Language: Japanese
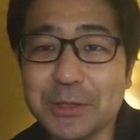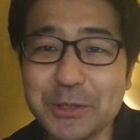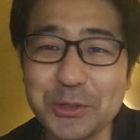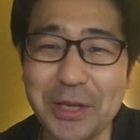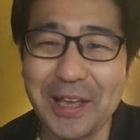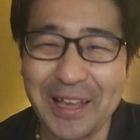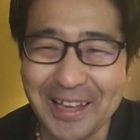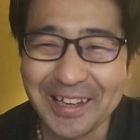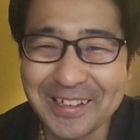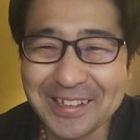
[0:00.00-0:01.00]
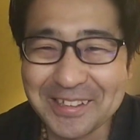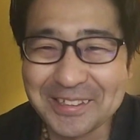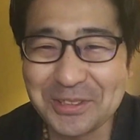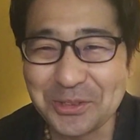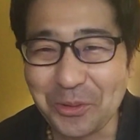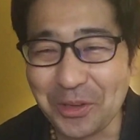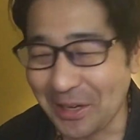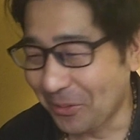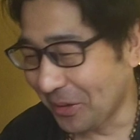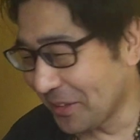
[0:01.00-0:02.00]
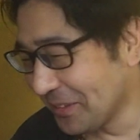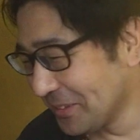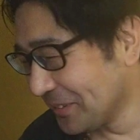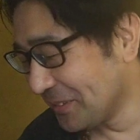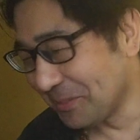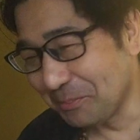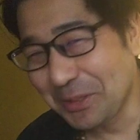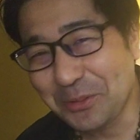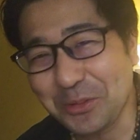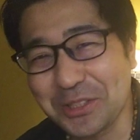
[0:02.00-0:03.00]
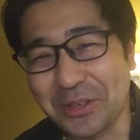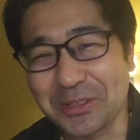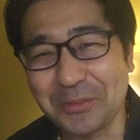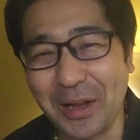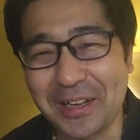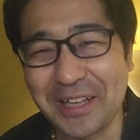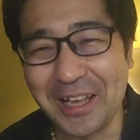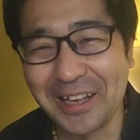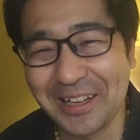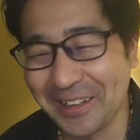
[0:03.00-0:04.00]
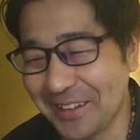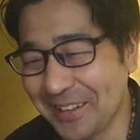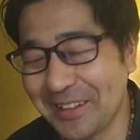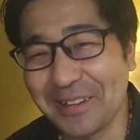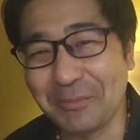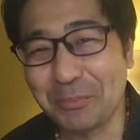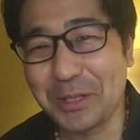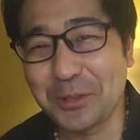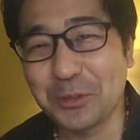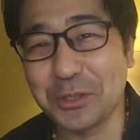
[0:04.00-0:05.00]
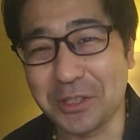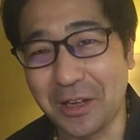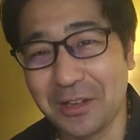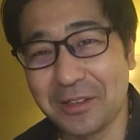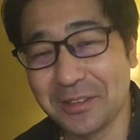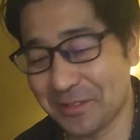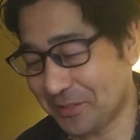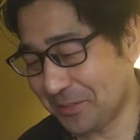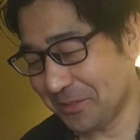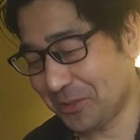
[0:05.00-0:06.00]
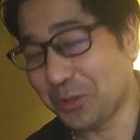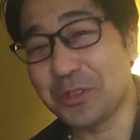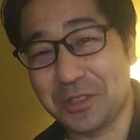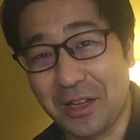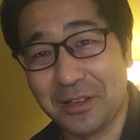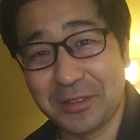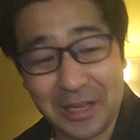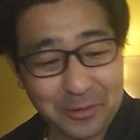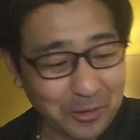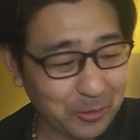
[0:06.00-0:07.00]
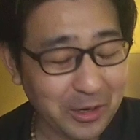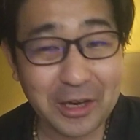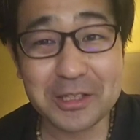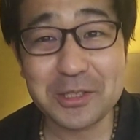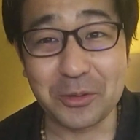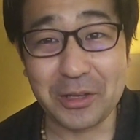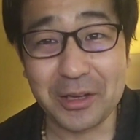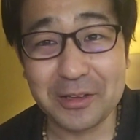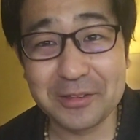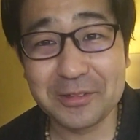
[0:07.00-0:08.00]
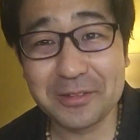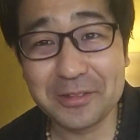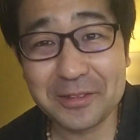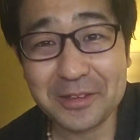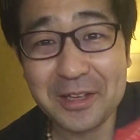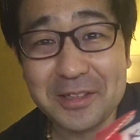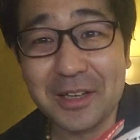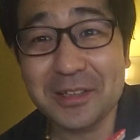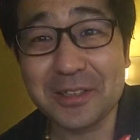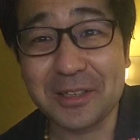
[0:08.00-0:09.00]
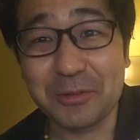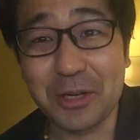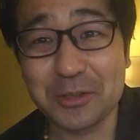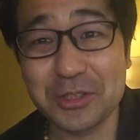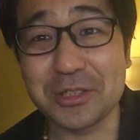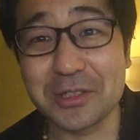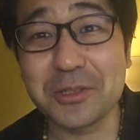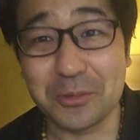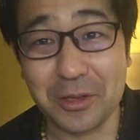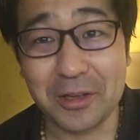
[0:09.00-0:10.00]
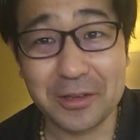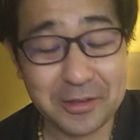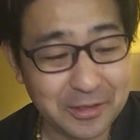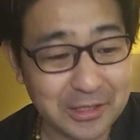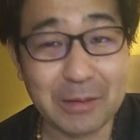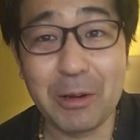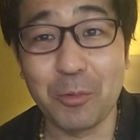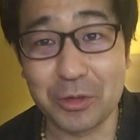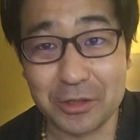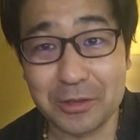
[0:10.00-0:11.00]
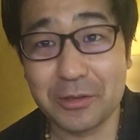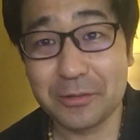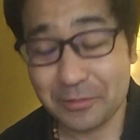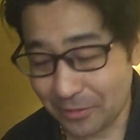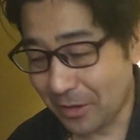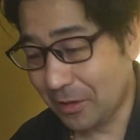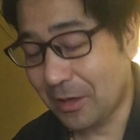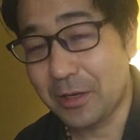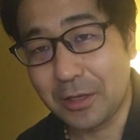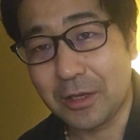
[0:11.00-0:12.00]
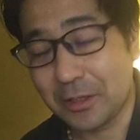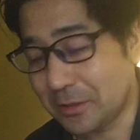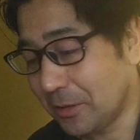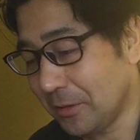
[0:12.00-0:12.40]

すげえ、すごいな、これ。びっくりした、自分が来て。びっくりした。ちょっといいですかあこれあれですよね。ケンタッキーフライドチキンですよね。山盛り。ね、ありがたい。